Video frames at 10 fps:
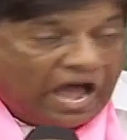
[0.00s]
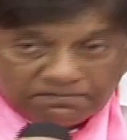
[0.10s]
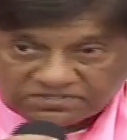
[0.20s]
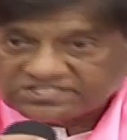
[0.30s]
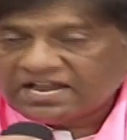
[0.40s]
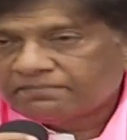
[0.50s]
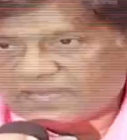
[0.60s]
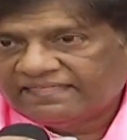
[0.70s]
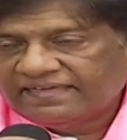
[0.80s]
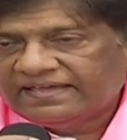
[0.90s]
ఆమ్స్టామ్
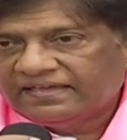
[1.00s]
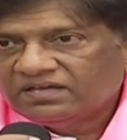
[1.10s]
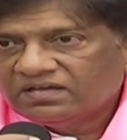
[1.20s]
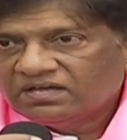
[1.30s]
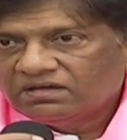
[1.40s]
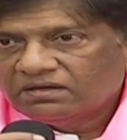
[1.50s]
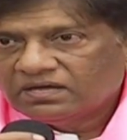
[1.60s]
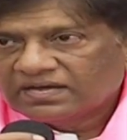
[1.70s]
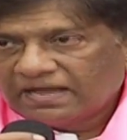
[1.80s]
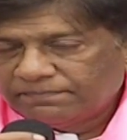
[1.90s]
అనేది
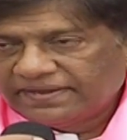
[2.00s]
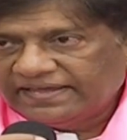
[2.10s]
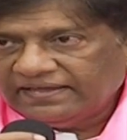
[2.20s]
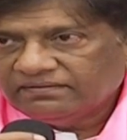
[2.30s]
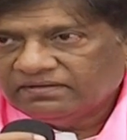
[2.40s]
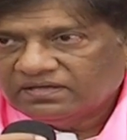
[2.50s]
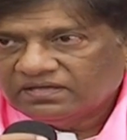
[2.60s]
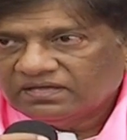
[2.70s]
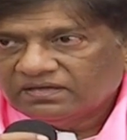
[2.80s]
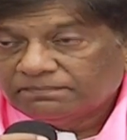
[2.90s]
కంపెనీ
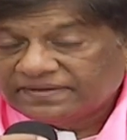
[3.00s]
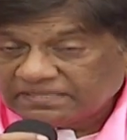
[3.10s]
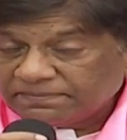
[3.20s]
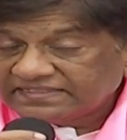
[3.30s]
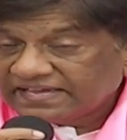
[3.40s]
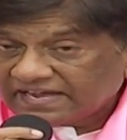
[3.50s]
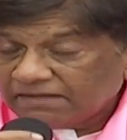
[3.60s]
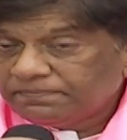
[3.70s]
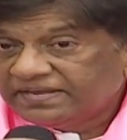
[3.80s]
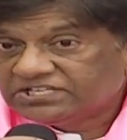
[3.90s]
పెద్ద పెద్ద
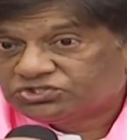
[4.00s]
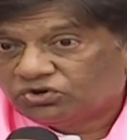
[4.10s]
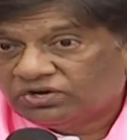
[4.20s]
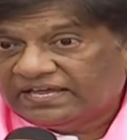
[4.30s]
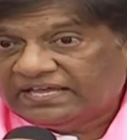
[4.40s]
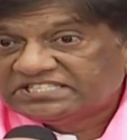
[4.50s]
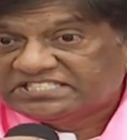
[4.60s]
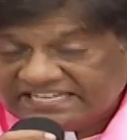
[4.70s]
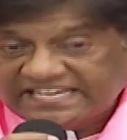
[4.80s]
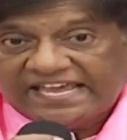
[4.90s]
కంపెనీస్తోనే
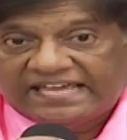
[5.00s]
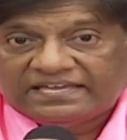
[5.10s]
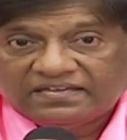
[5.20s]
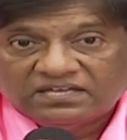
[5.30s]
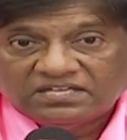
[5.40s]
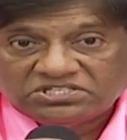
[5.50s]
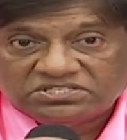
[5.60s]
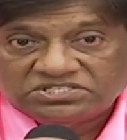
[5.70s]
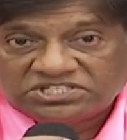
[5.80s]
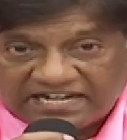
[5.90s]
జీఈ
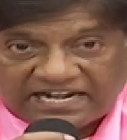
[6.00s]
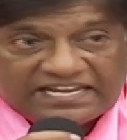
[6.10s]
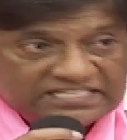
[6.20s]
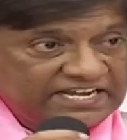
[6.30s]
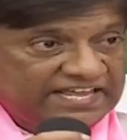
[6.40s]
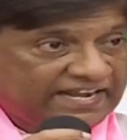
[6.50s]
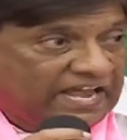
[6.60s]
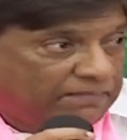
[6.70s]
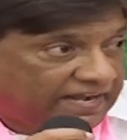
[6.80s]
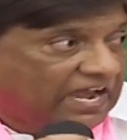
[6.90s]
జనరల్
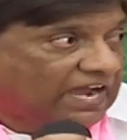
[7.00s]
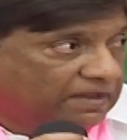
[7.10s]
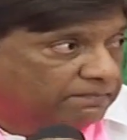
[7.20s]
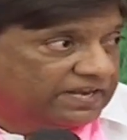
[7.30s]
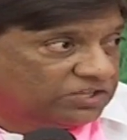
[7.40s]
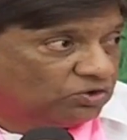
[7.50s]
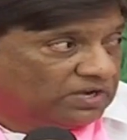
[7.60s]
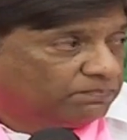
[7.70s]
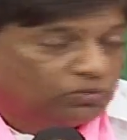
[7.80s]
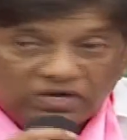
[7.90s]
ఇంజనీరింగ్ అమెరికా
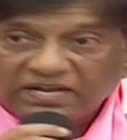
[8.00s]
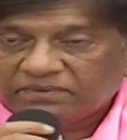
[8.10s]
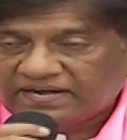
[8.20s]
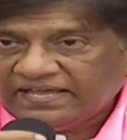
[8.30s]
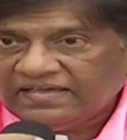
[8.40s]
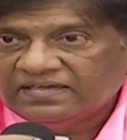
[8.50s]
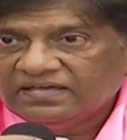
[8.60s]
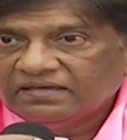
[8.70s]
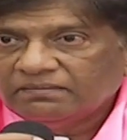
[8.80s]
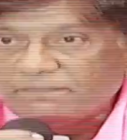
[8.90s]
కంపెనీతోని పోటీపడి
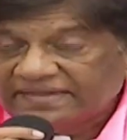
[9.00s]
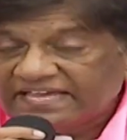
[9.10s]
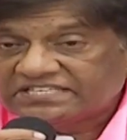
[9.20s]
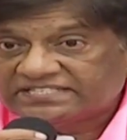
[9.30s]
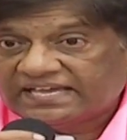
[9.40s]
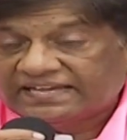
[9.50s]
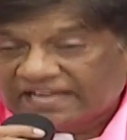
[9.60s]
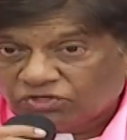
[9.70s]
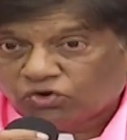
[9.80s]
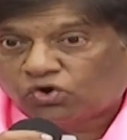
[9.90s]
బీహెచ్ఎల్
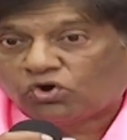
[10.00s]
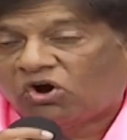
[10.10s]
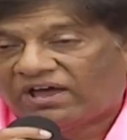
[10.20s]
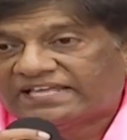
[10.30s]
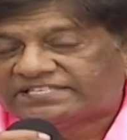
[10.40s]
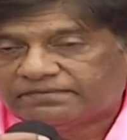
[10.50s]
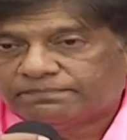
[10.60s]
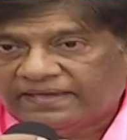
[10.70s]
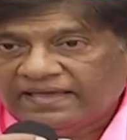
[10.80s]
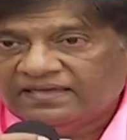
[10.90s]
నిలదొక్కుకోవాలని
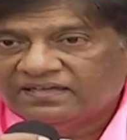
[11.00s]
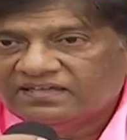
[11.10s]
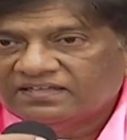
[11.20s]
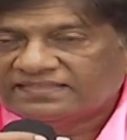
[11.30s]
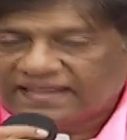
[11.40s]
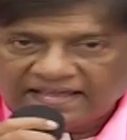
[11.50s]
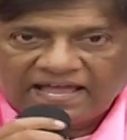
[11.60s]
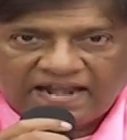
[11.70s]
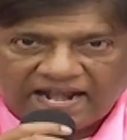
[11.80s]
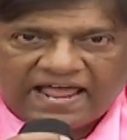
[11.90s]
చెప్పి
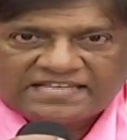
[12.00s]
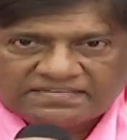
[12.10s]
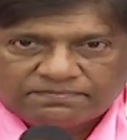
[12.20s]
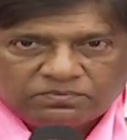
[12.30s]
తెలంగాణ రాష్ట్ర